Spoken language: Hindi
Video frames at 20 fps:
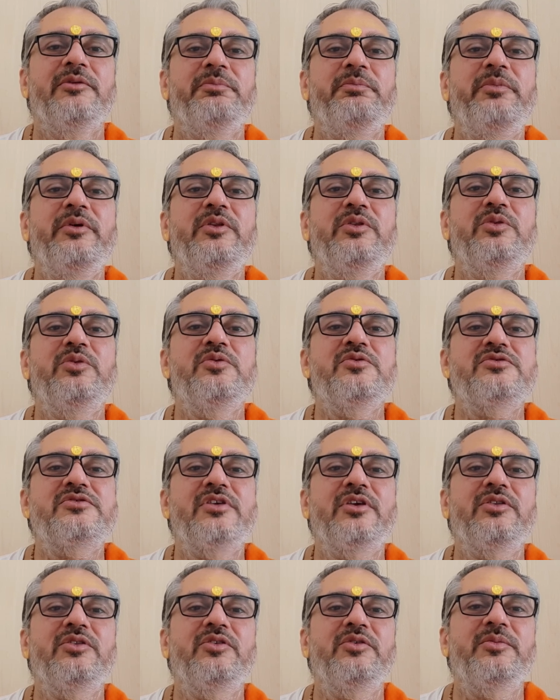बिंदु
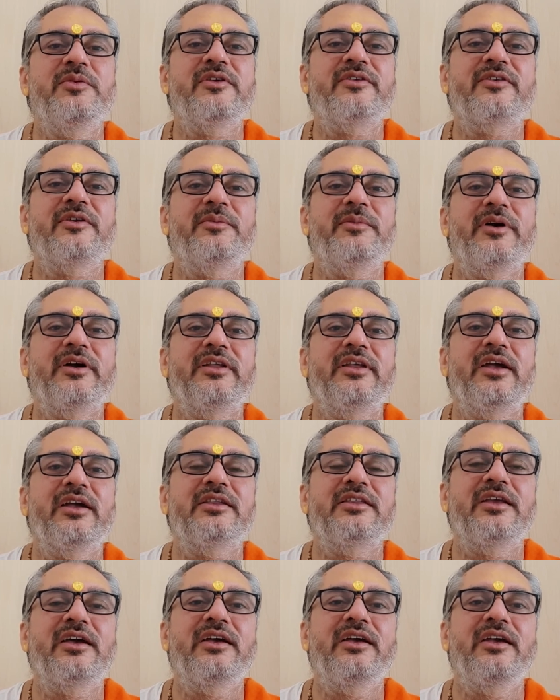सिंधु में समा
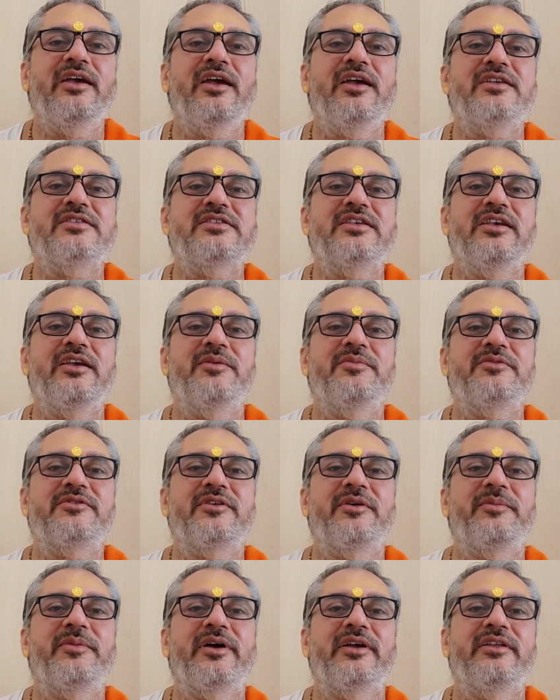जाता है ऐसे हम
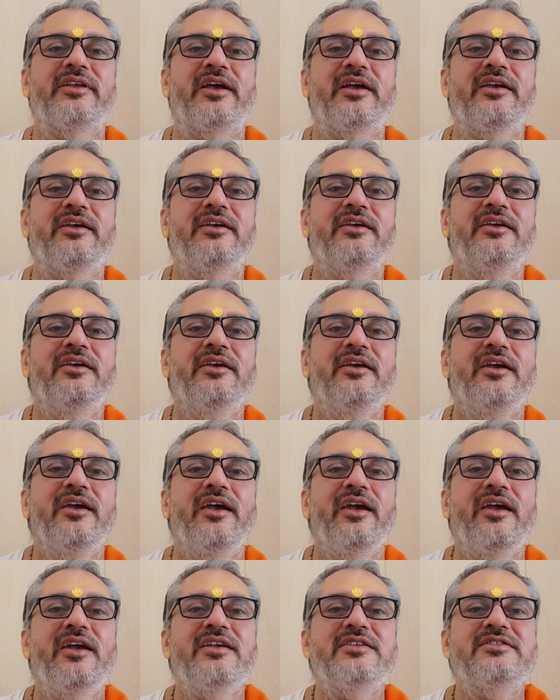समा जाए
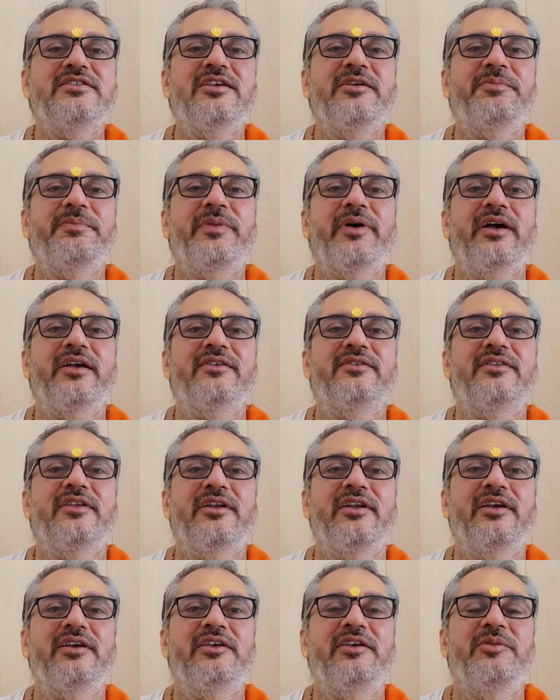ऐसे पांच
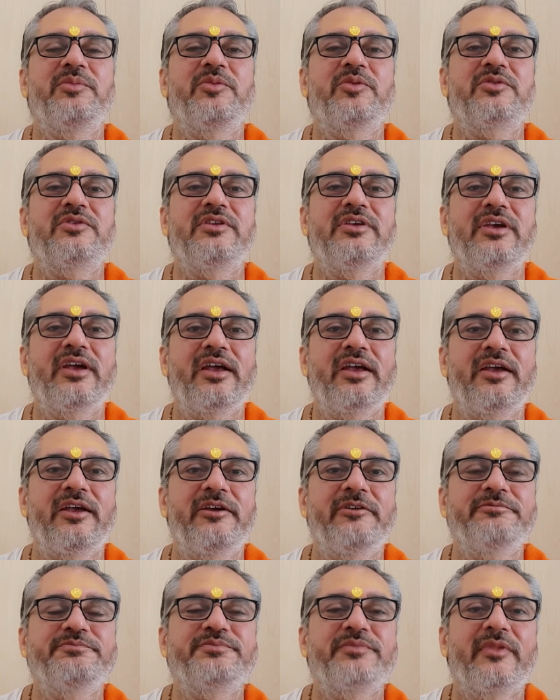तरह की मुक्तियां हैं
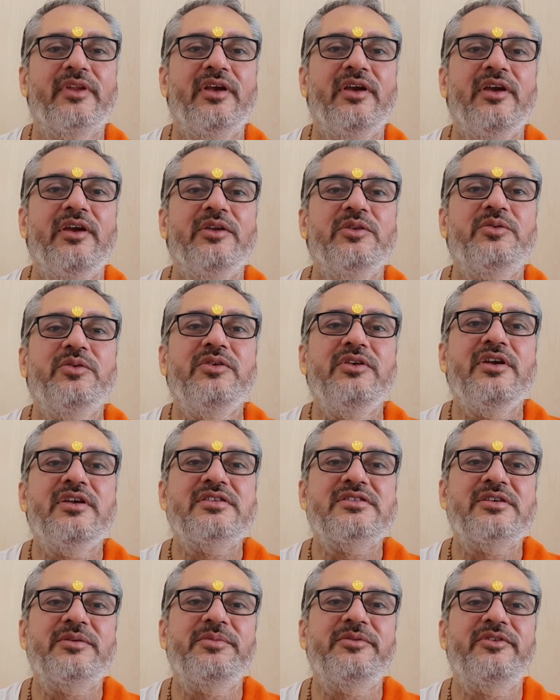तो ये
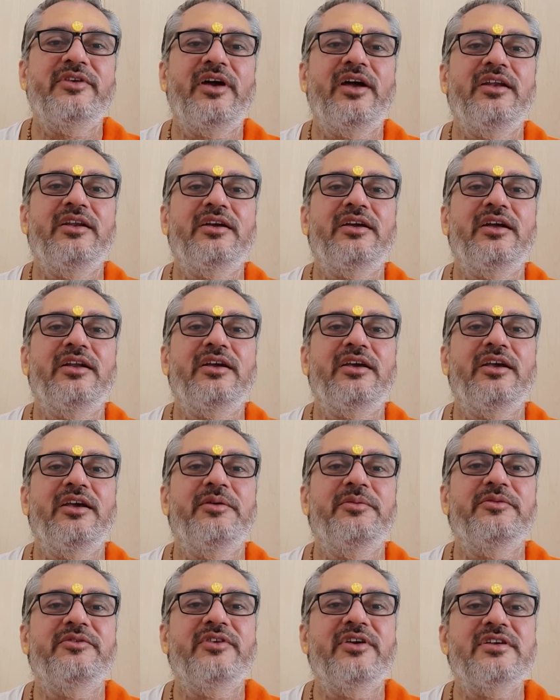सब जान करके
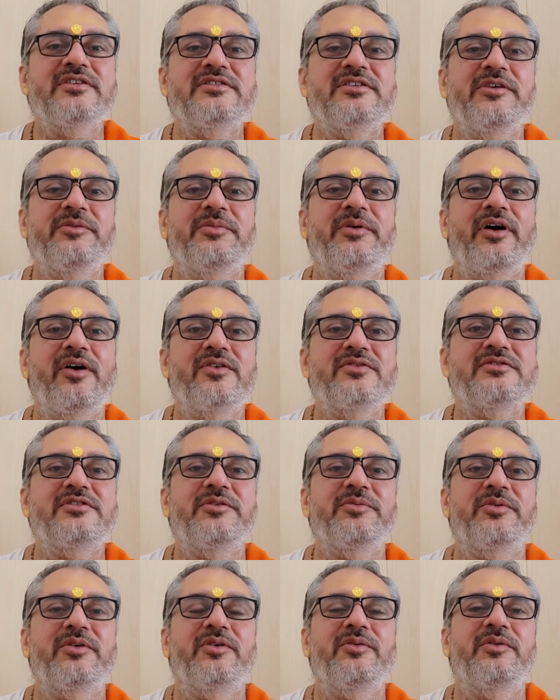हम जैसे भाव से
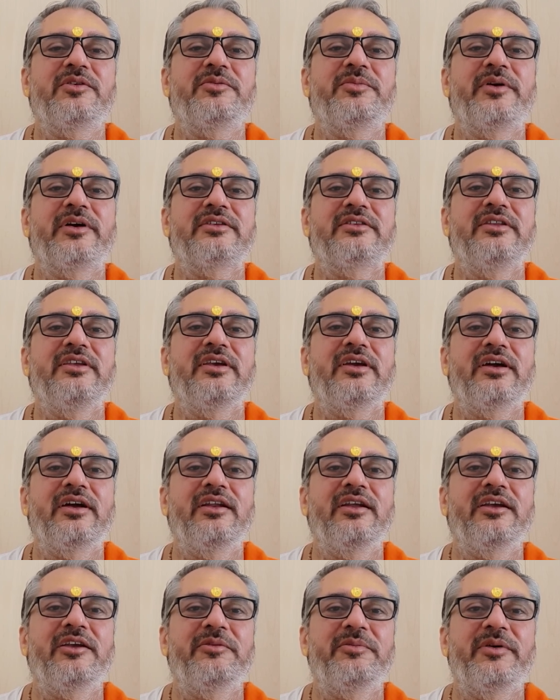भगवत भक्ति
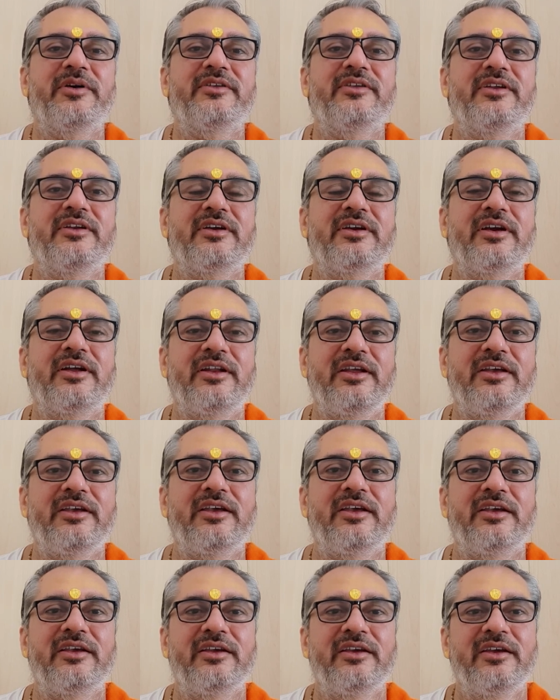करेंगे भजन
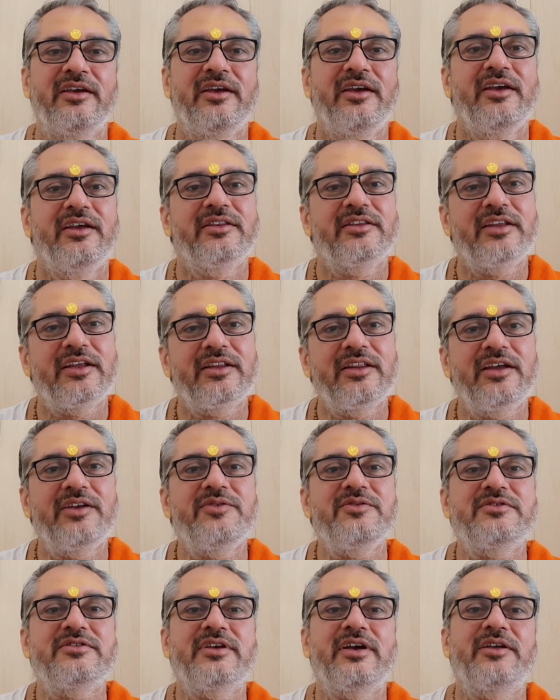करेंगे
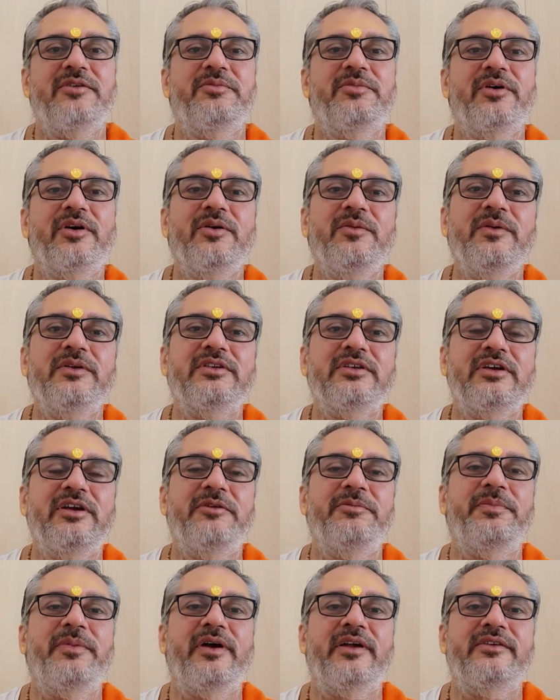तदनुसार भगवत
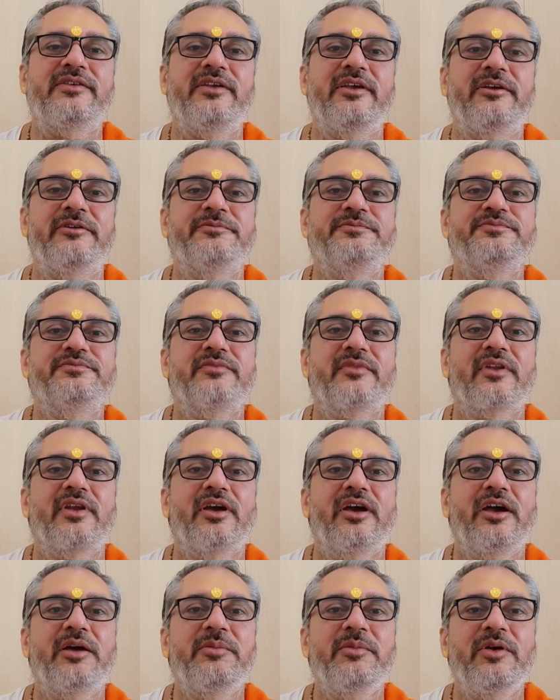कृपा से
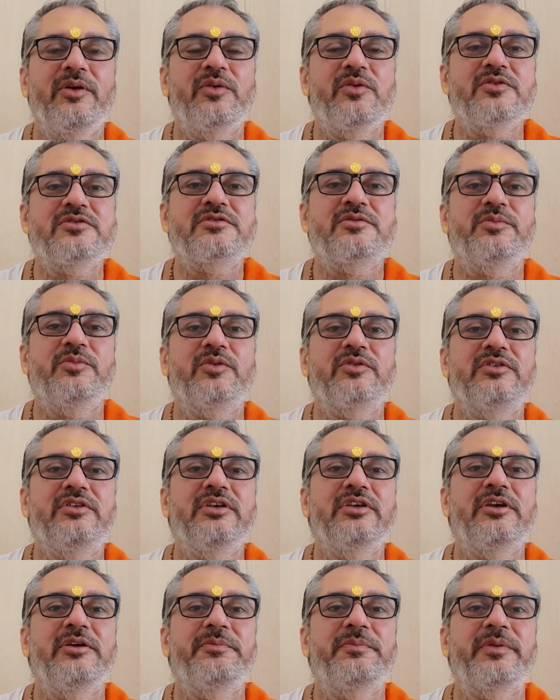हमें उस मुक्ति
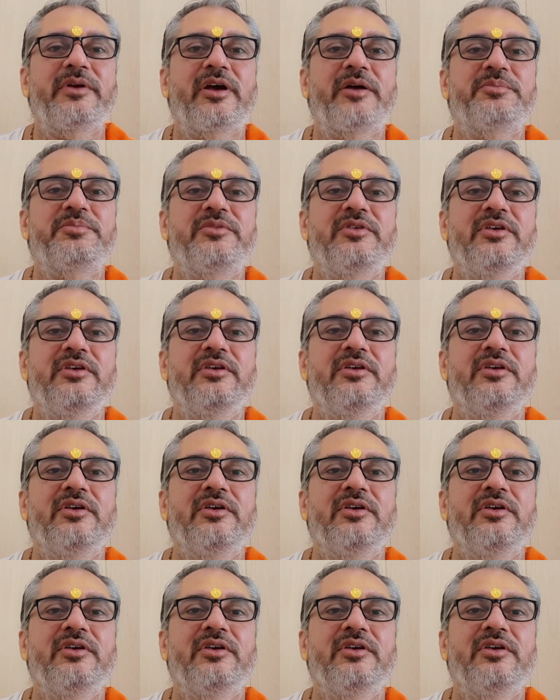की प्राप्ति